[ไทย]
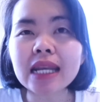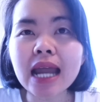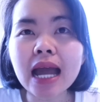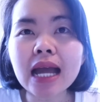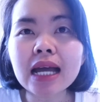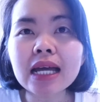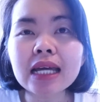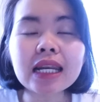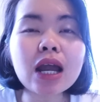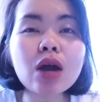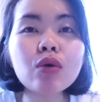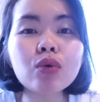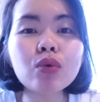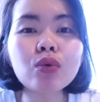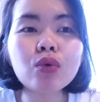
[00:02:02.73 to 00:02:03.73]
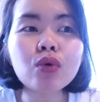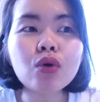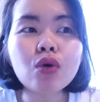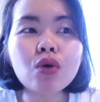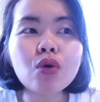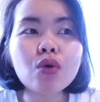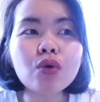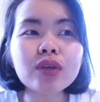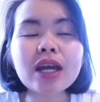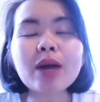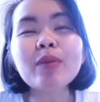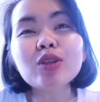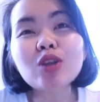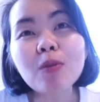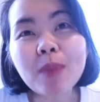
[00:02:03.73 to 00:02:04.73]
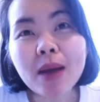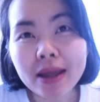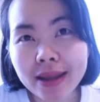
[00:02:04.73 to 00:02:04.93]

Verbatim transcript: น่ะ เรายังไม่ต้องไป